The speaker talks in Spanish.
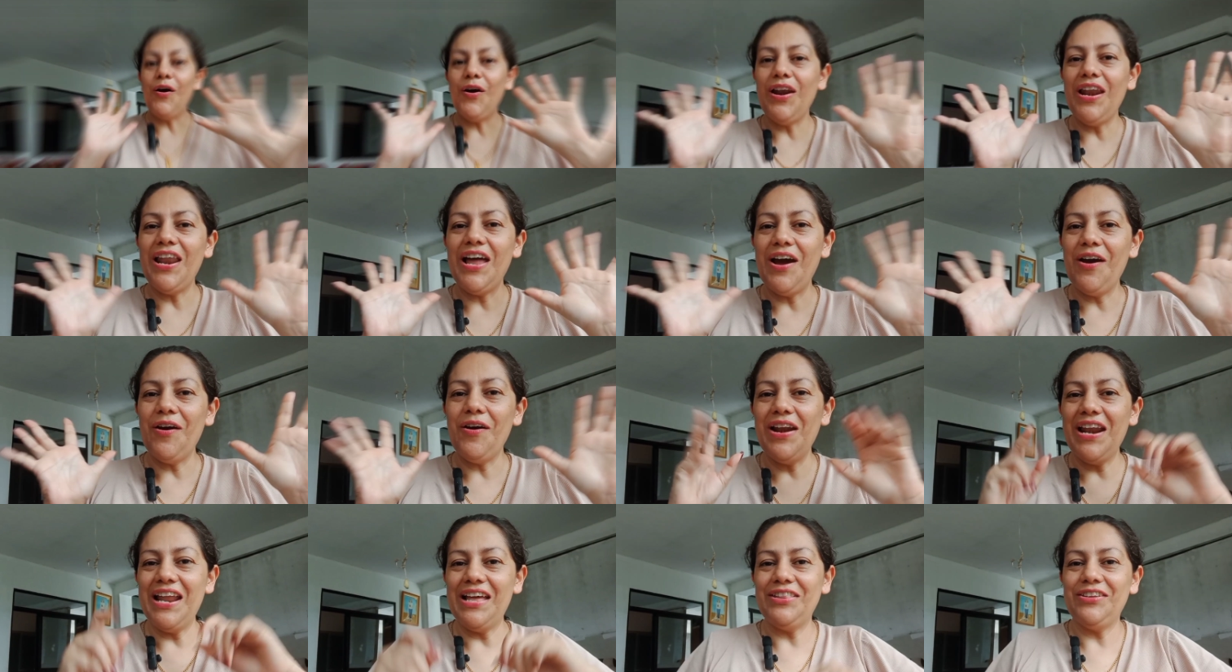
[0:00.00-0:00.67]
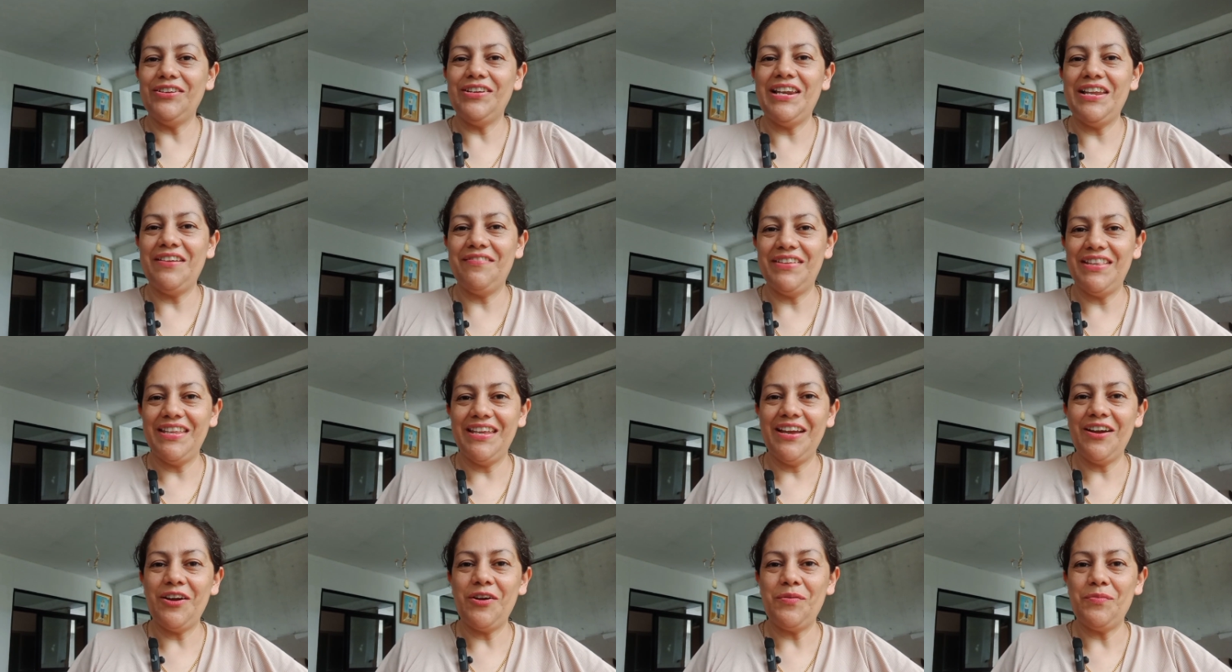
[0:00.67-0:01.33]
Hola, hola, Dios le
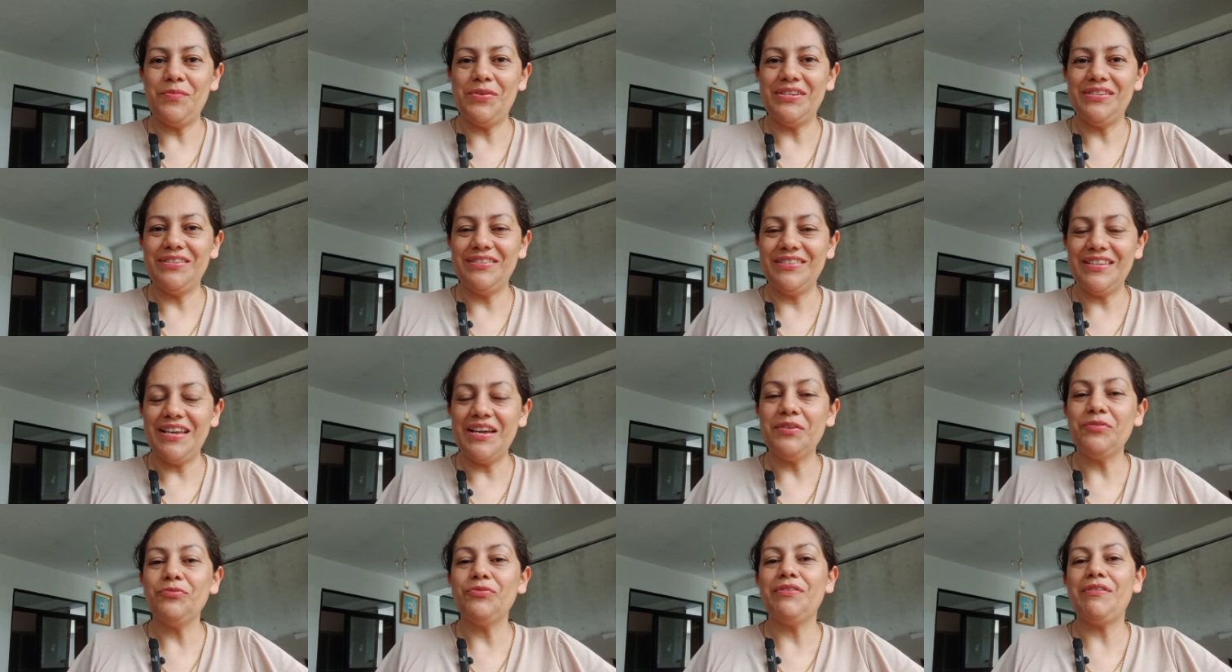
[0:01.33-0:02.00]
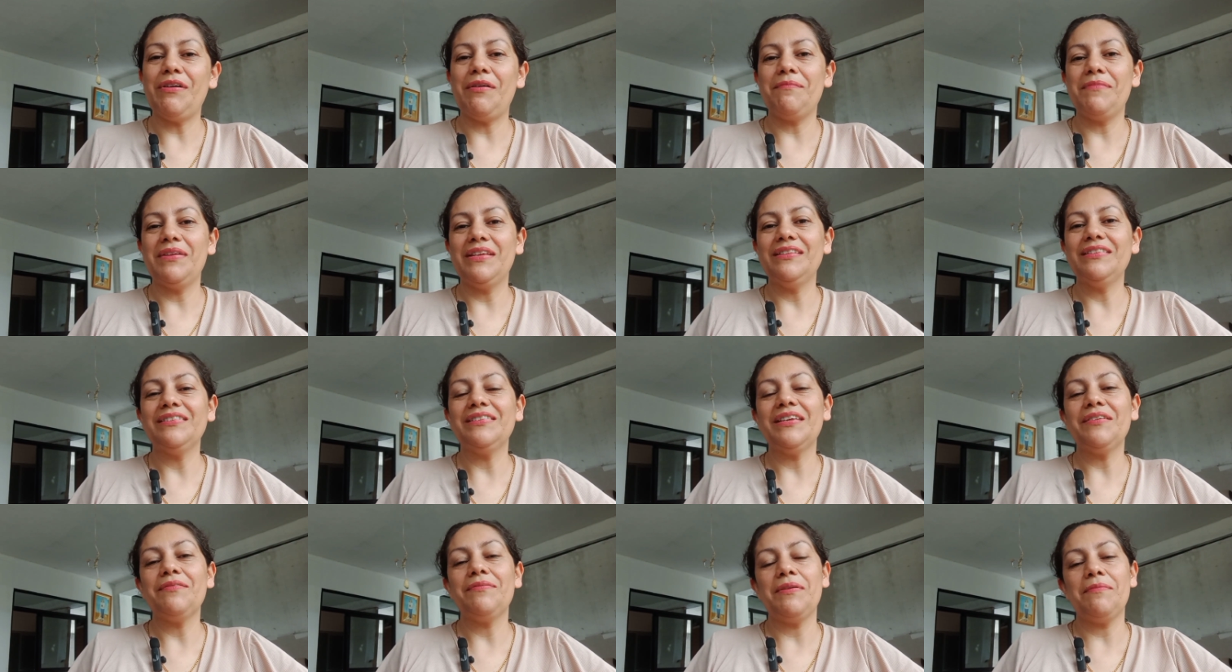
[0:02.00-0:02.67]
bendiga, ¿cómo están?
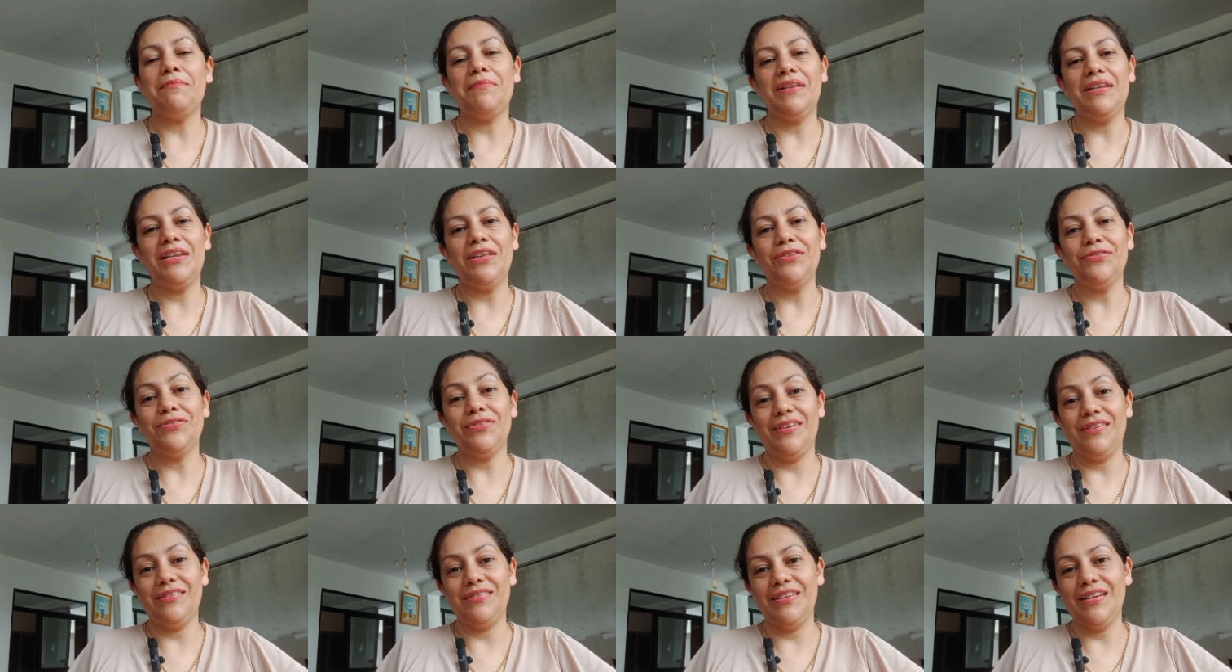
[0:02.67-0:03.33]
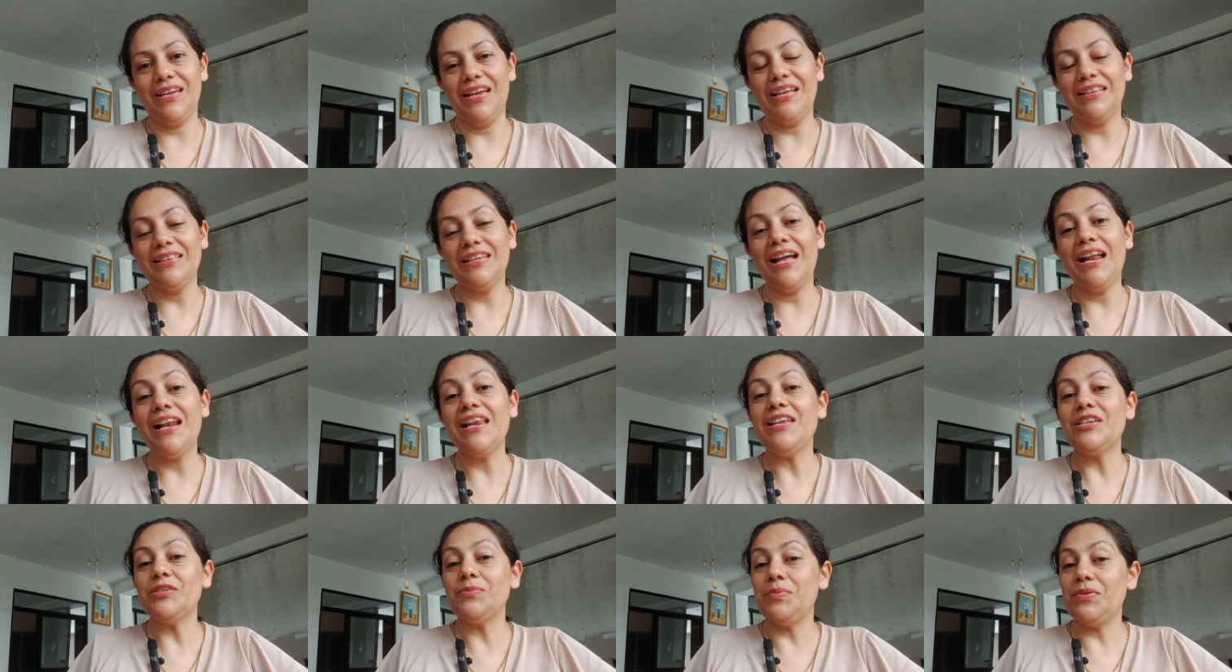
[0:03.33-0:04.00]
Nuevamente, bienvenidos a este
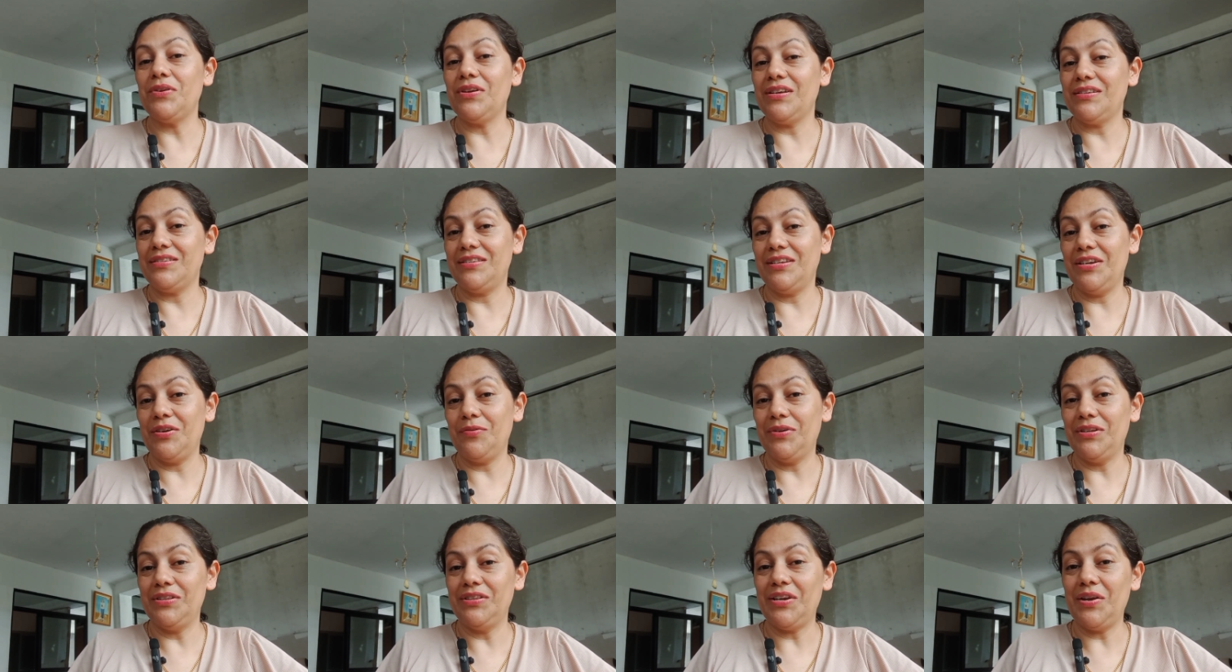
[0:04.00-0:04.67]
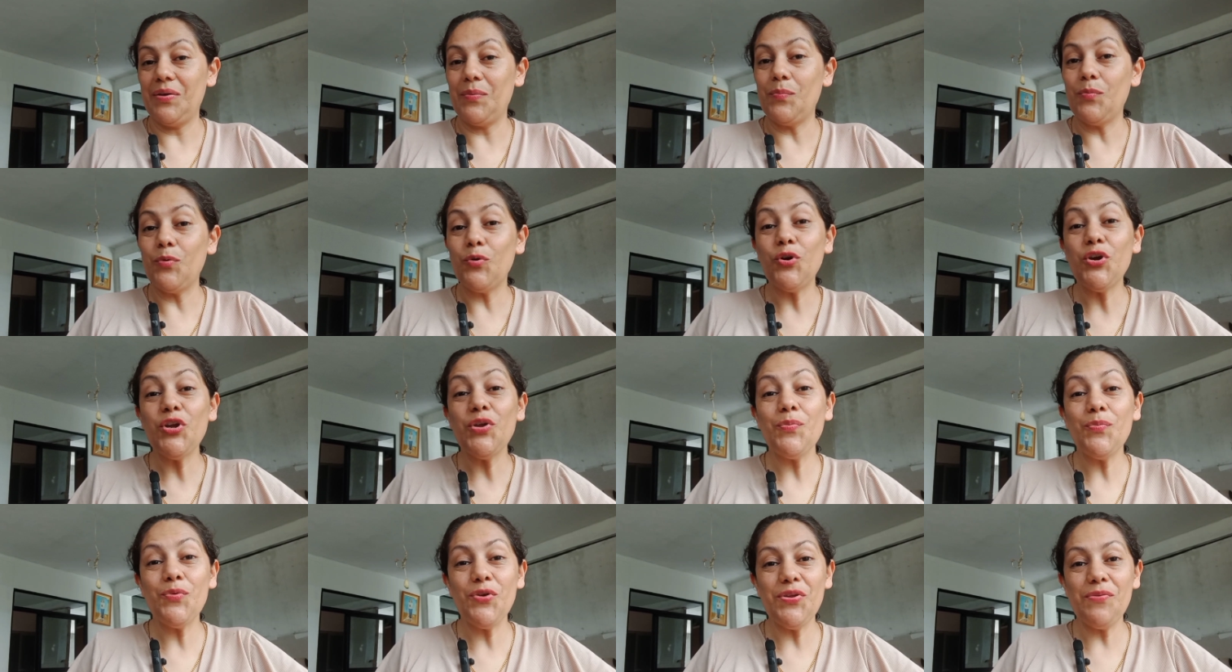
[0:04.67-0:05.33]
canal y espero que se encuentren
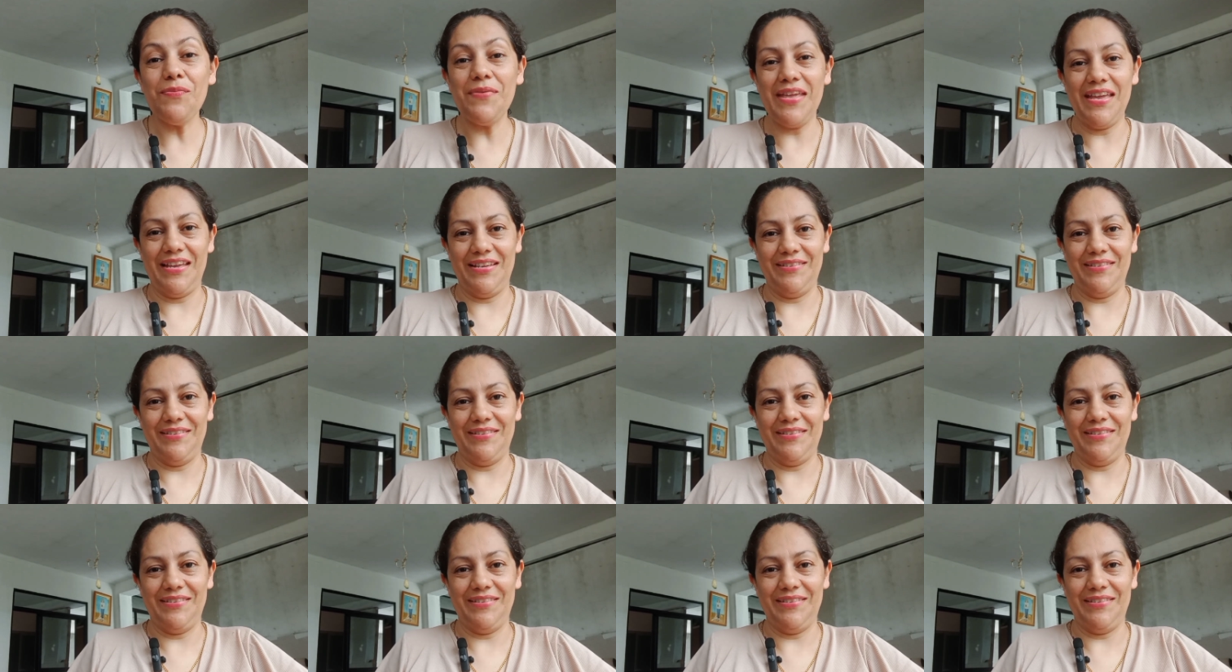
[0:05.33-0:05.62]
muy, muy